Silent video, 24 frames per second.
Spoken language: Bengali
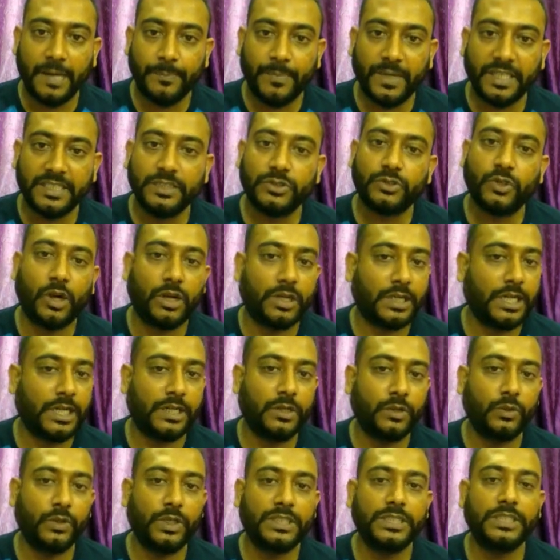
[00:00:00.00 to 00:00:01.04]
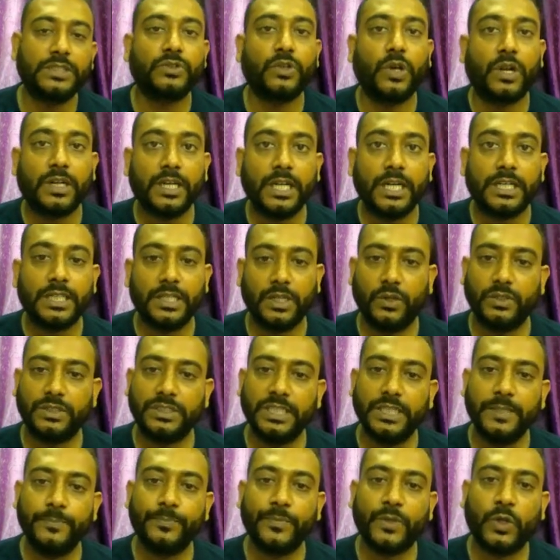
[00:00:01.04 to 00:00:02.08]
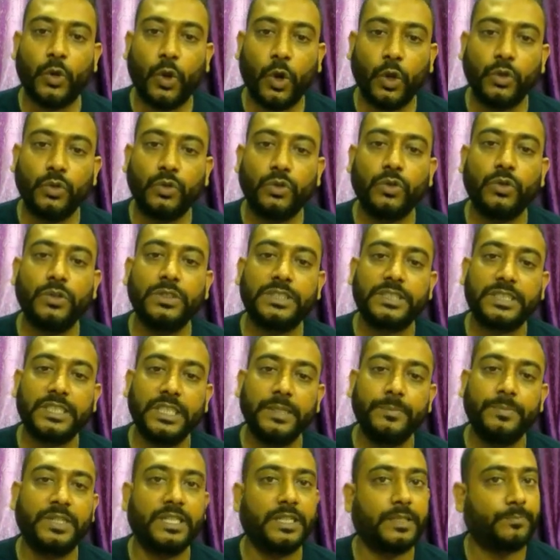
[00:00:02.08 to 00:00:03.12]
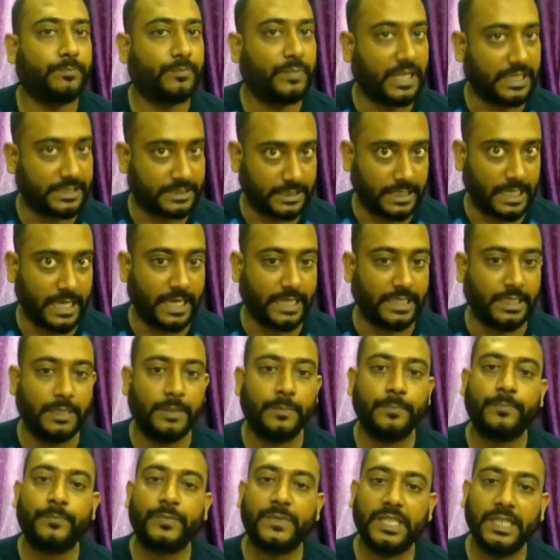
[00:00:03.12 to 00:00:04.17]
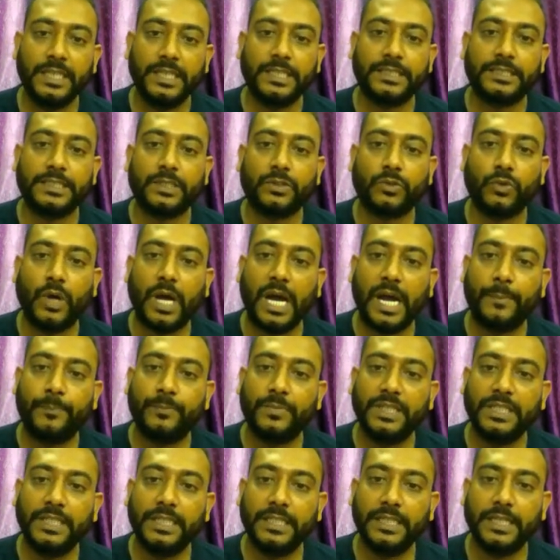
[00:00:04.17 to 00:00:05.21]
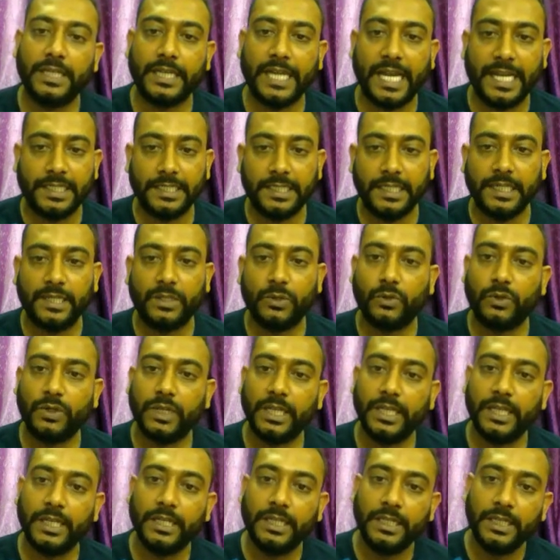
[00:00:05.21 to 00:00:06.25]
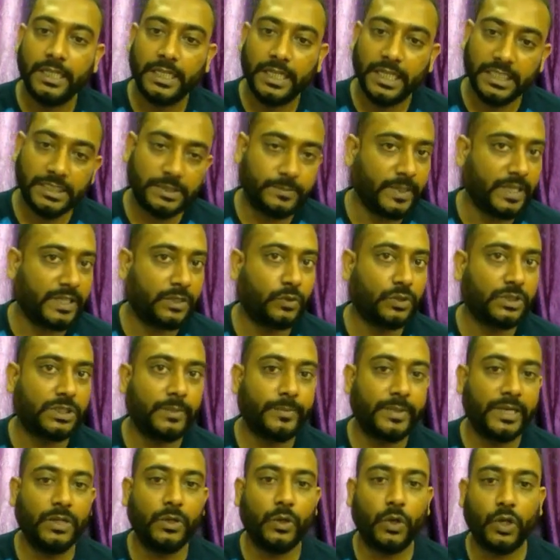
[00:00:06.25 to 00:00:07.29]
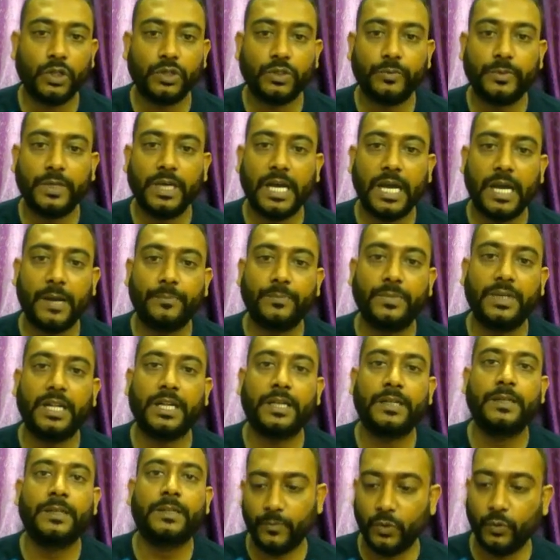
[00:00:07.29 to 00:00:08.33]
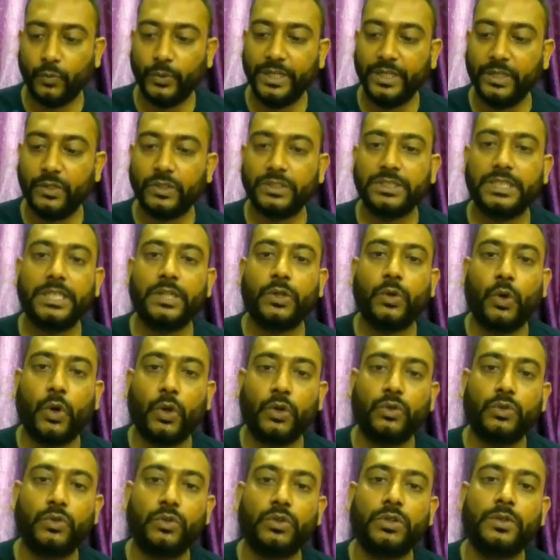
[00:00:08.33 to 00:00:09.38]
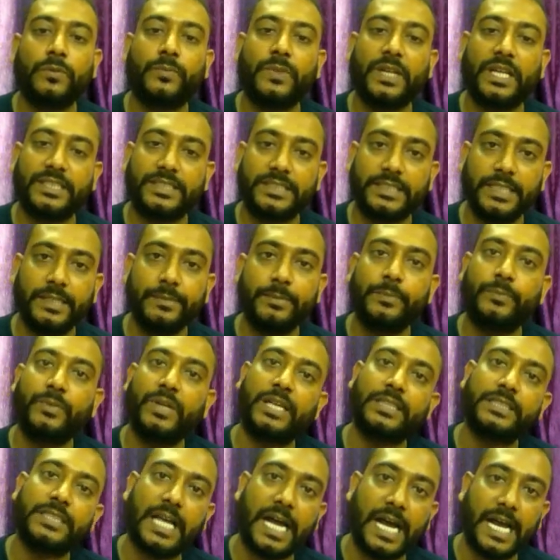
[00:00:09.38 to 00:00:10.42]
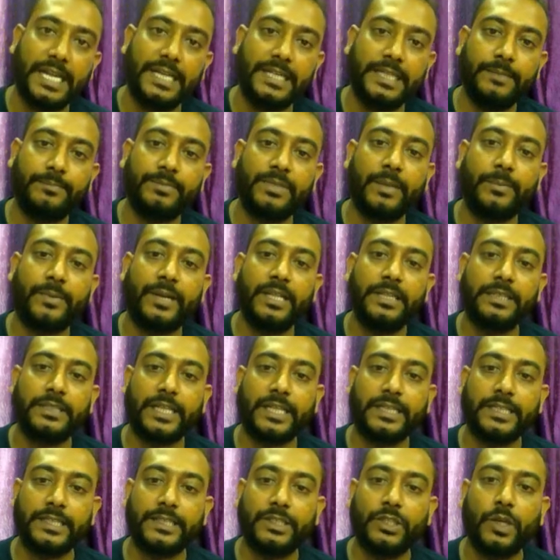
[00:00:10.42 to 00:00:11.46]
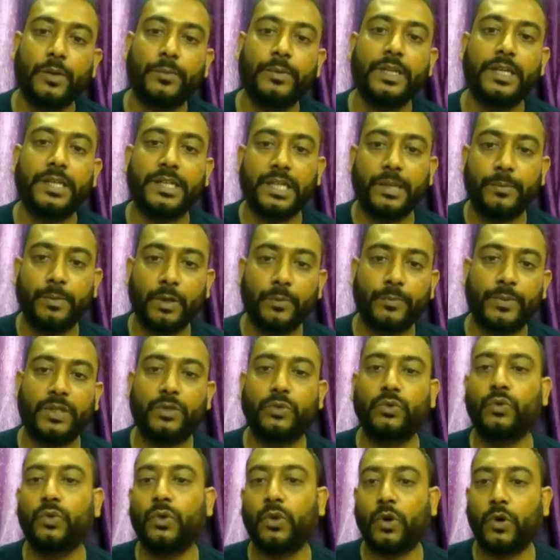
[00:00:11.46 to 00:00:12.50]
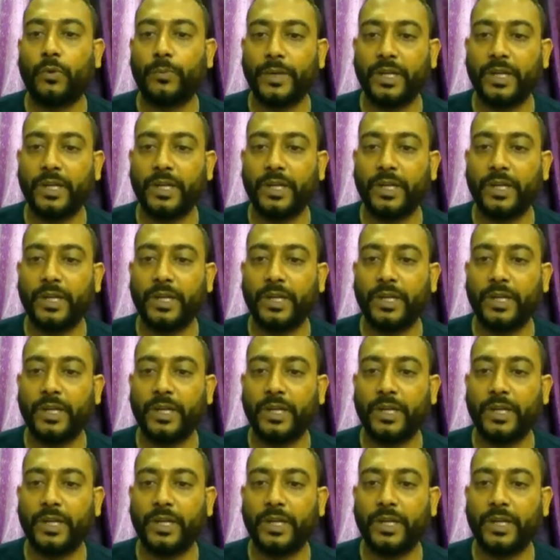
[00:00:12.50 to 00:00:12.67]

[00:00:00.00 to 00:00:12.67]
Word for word: পাশে শর্টকাটও রয়েছে শর্টকাটটা হচ্ছে কন্ট্রোল শিফট প্লাস আই ঠিক আছে তো আপনি রাইট ক্লিক করে ইন্সপেক্ট করতে পারেন অথবা আপনার উইন্ডোজের কন্ট্রোল প্লাস শিফট প্লাস আই টিপতে পারেন তাতে কি হবে ডেভেলপার টুল ওপেন